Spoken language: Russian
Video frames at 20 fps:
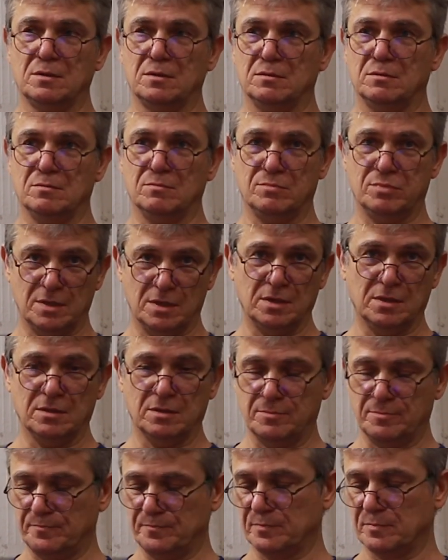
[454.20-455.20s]
белил.
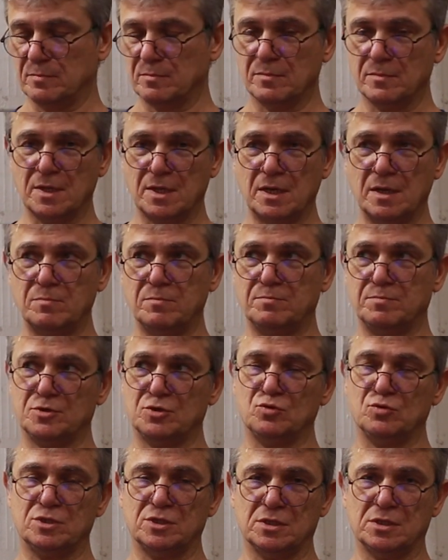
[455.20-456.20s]
Я
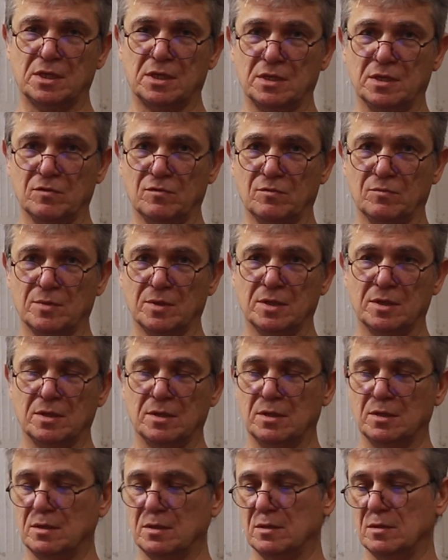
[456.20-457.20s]
пишу титановыми
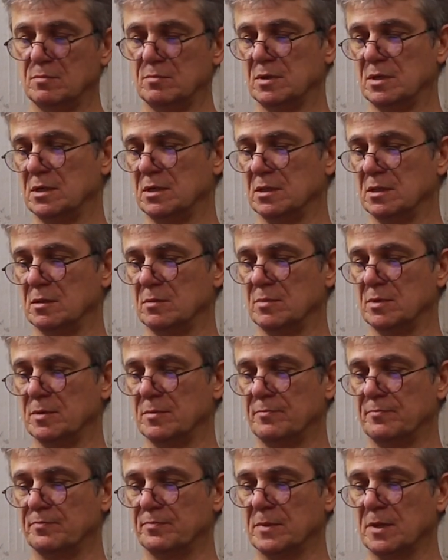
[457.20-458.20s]
белилами.
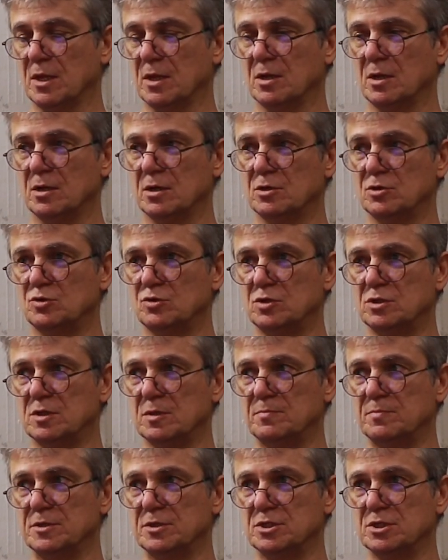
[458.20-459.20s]
Кто-то
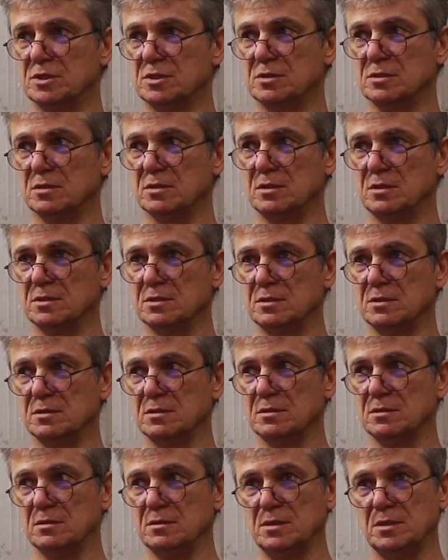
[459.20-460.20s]
пишет
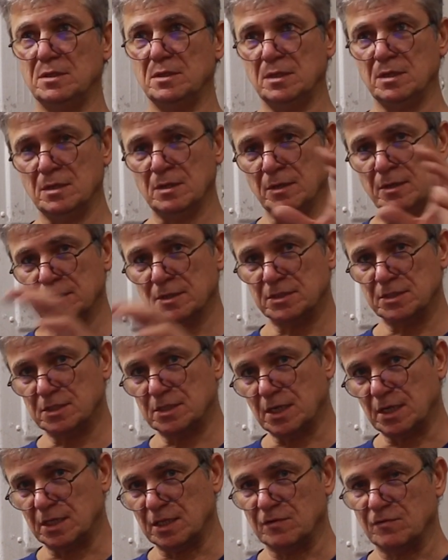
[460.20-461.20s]
э, и
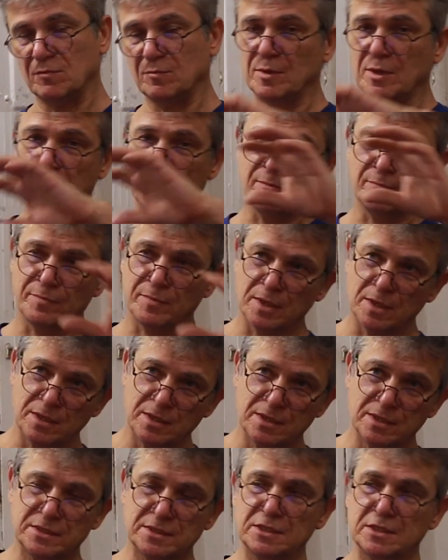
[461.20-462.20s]
титановыми,
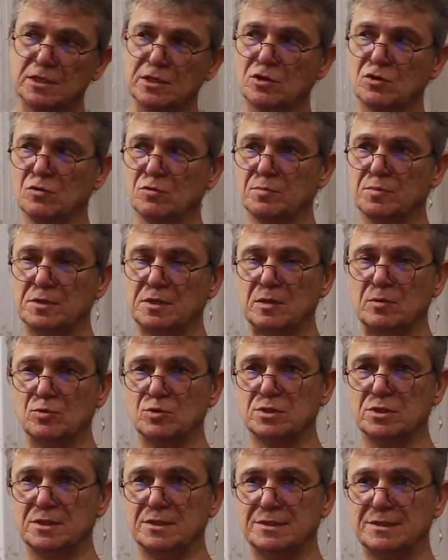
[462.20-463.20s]
и цинковыми, потому
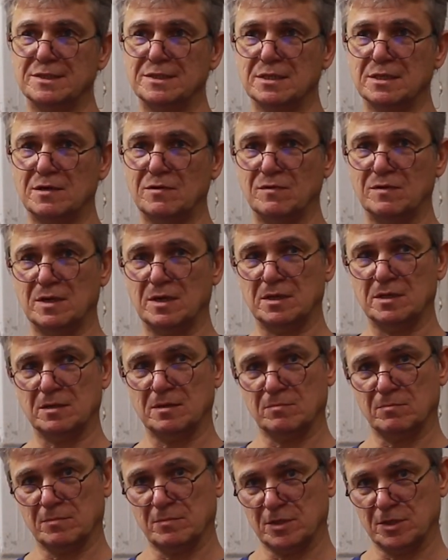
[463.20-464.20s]
что цинковые
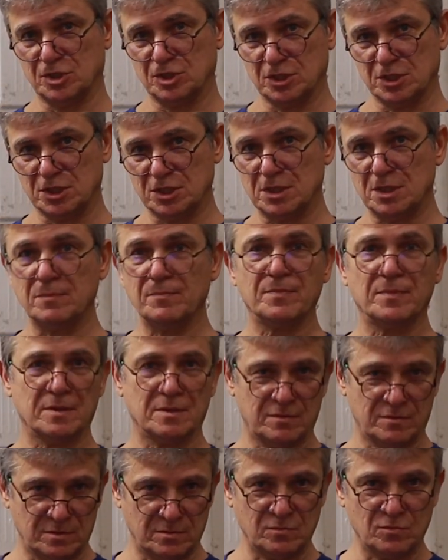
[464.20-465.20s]
они жиже,
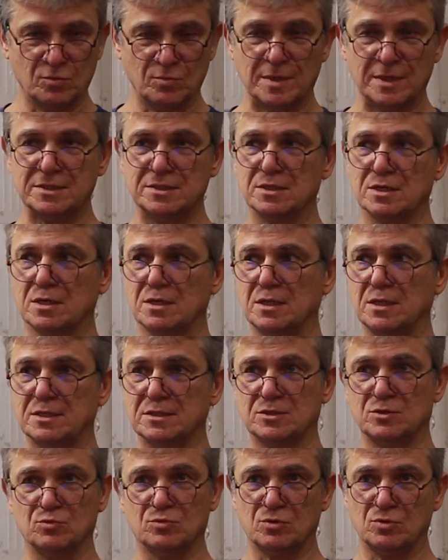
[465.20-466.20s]
у
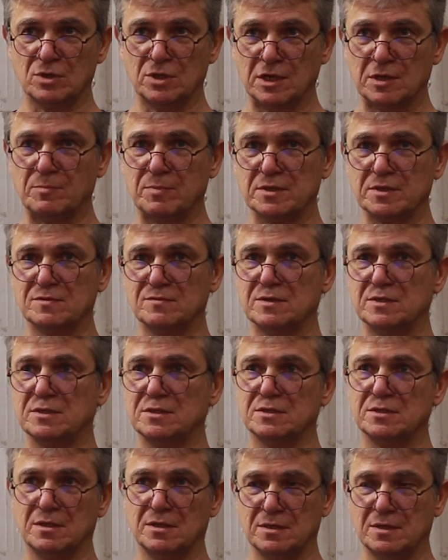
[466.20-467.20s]
мастер-класса, у других
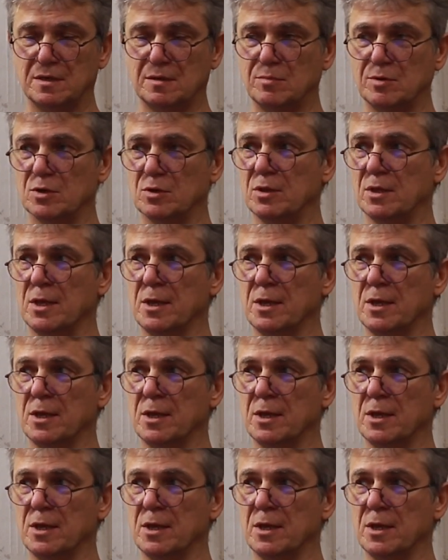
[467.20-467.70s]
производителей наоборот.